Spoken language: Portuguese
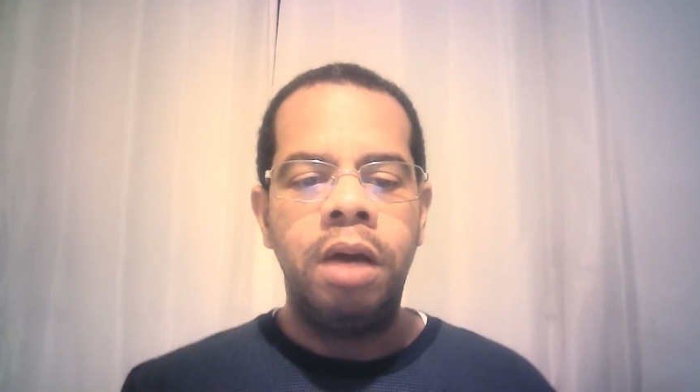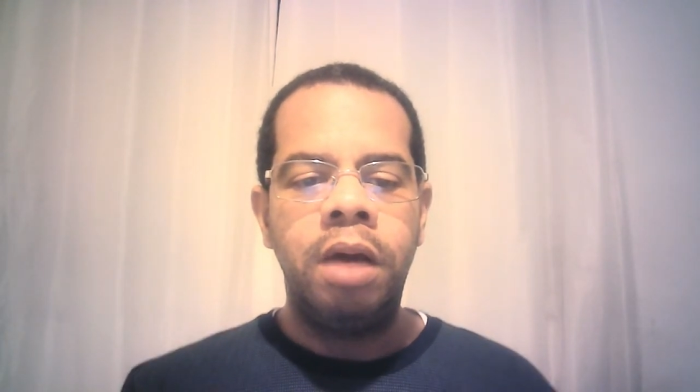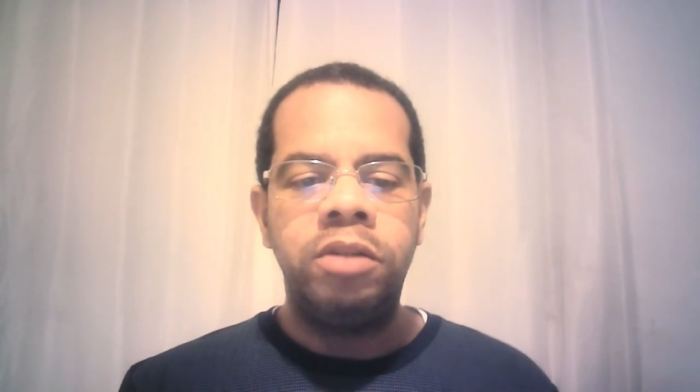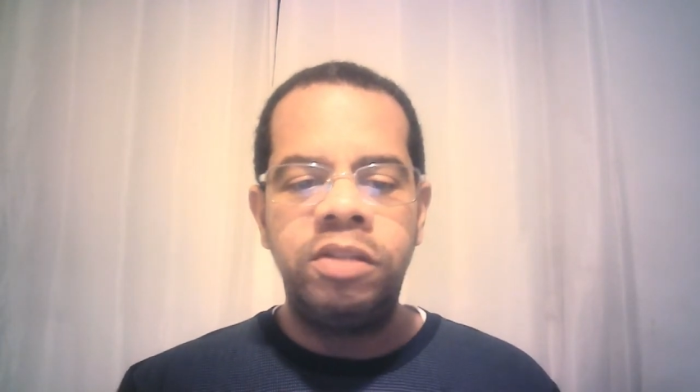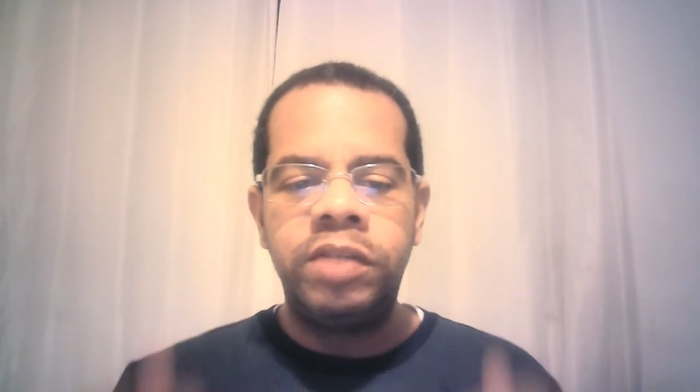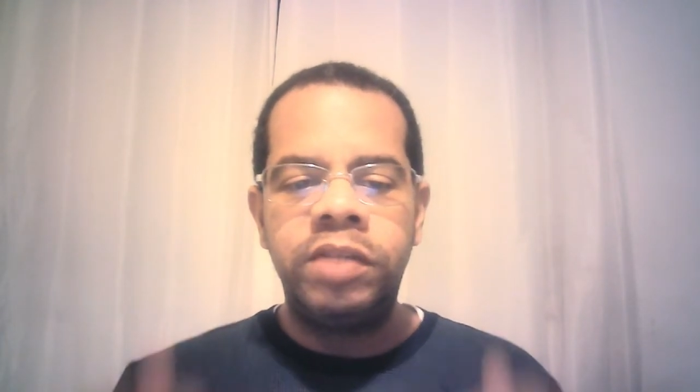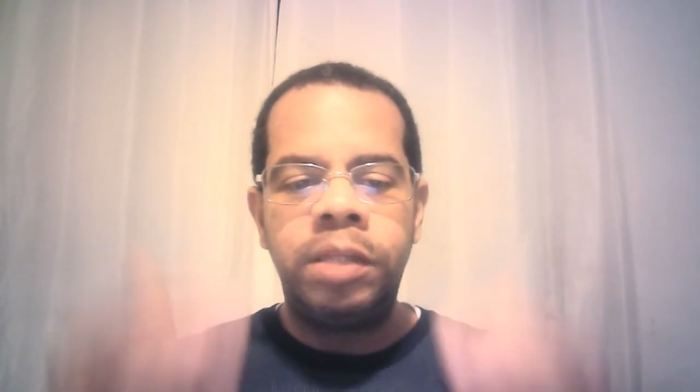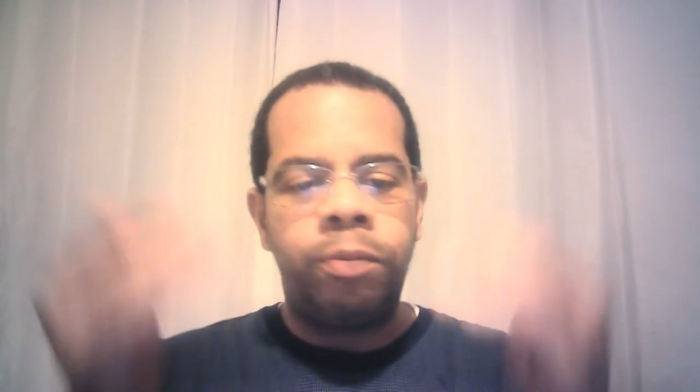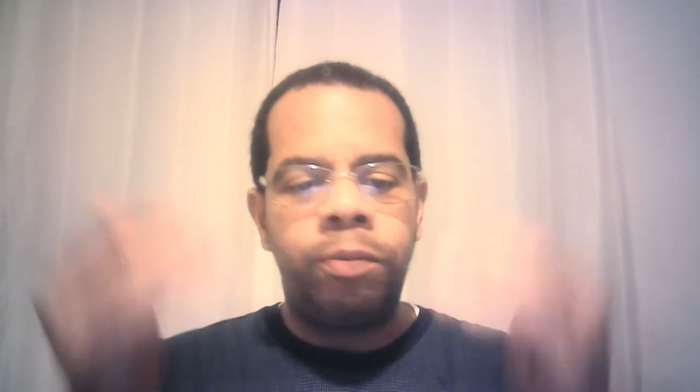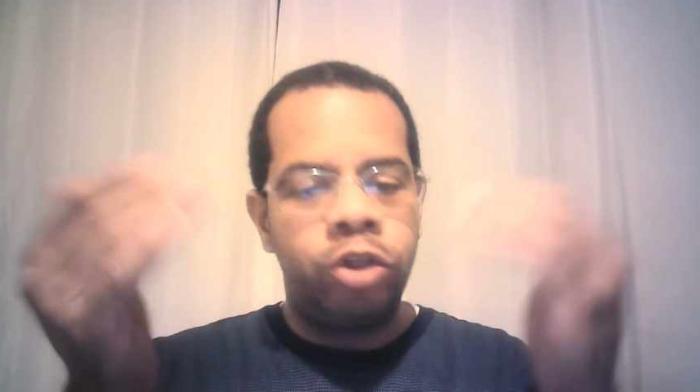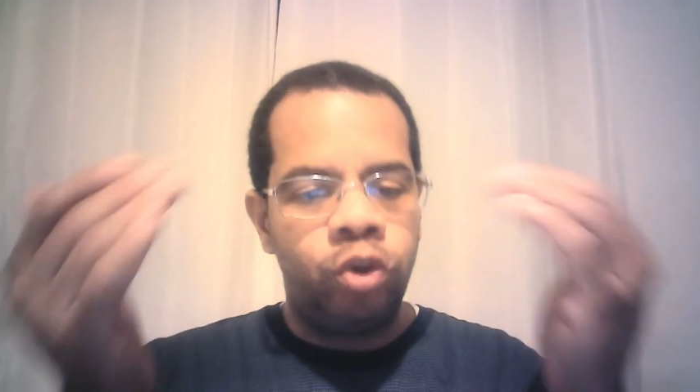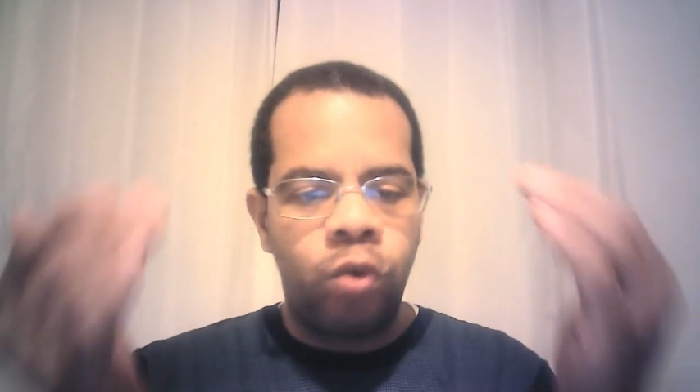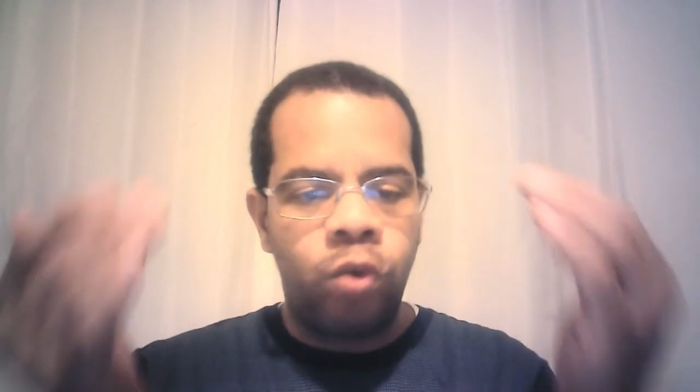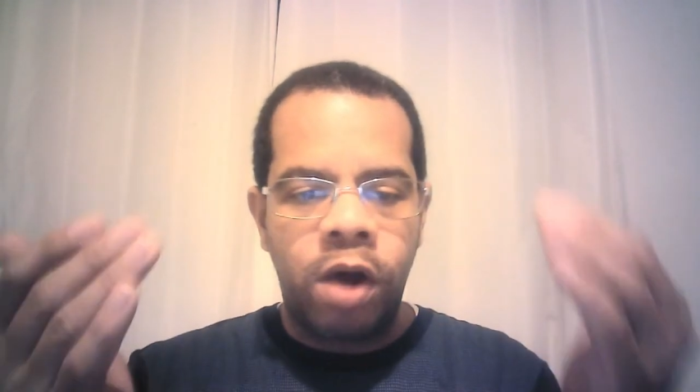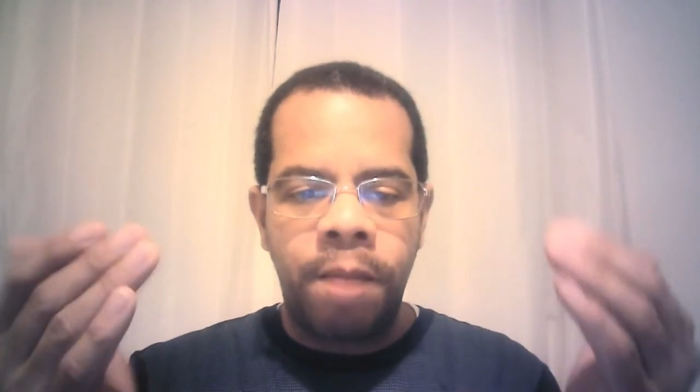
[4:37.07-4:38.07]
Se você
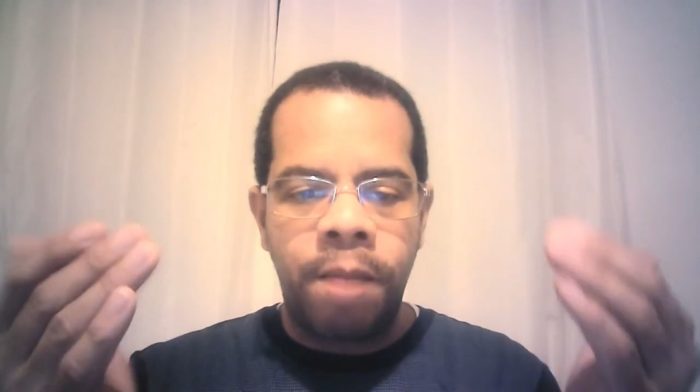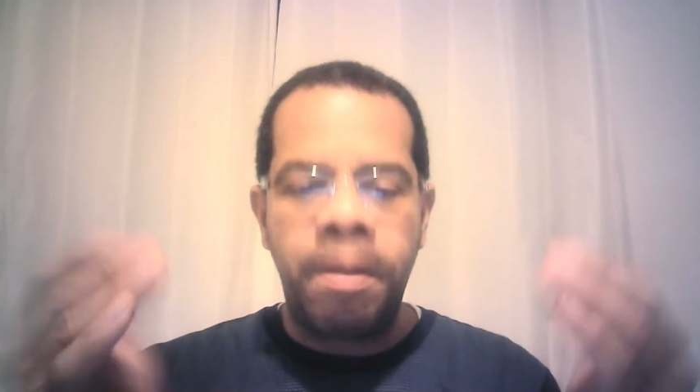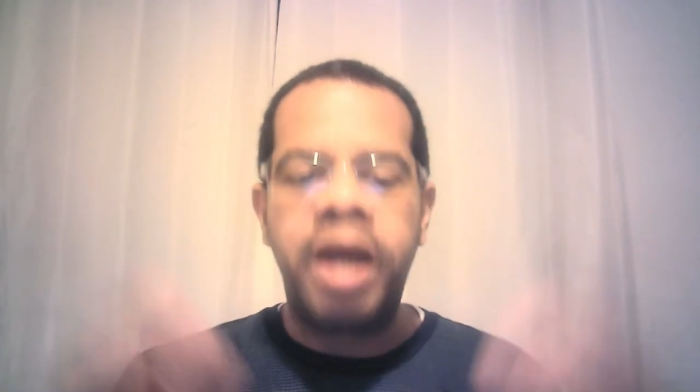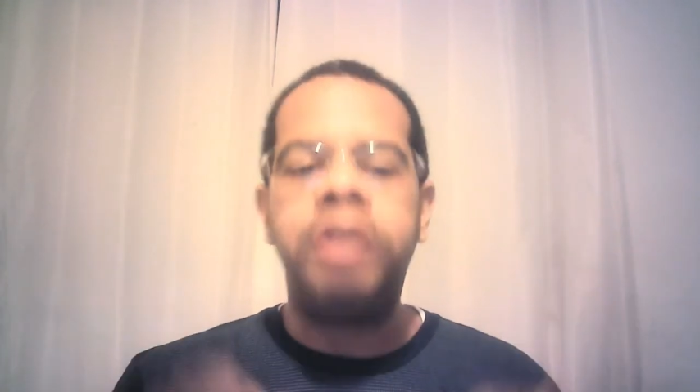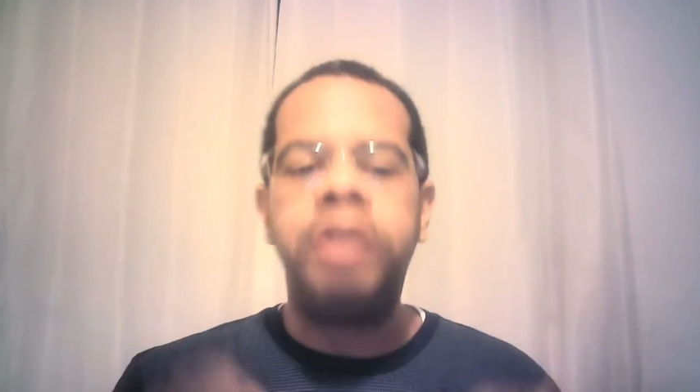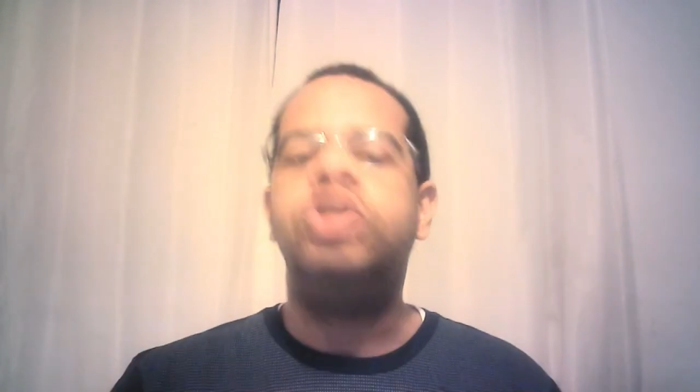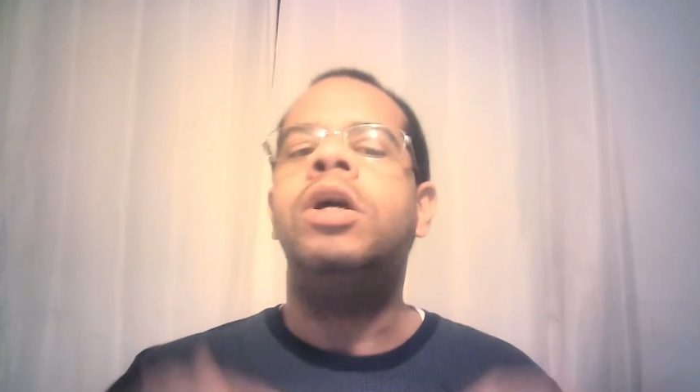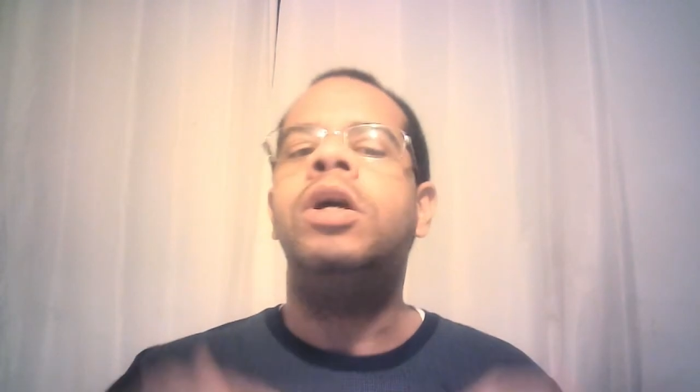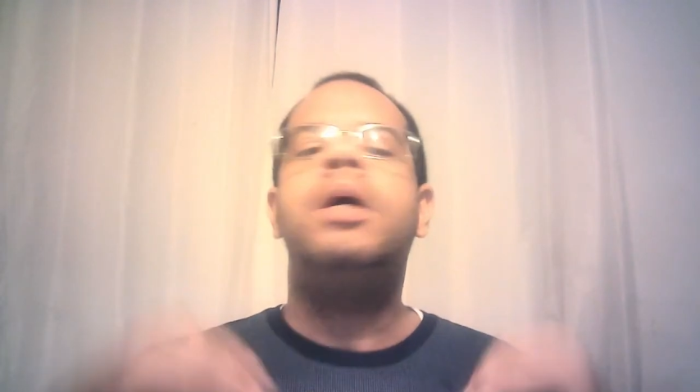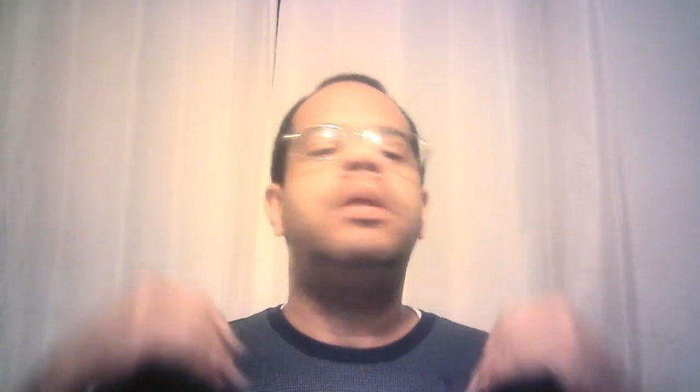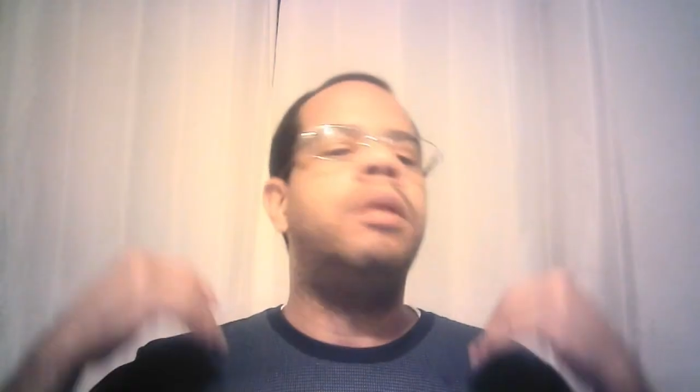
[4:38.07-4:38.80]
pode doar mais,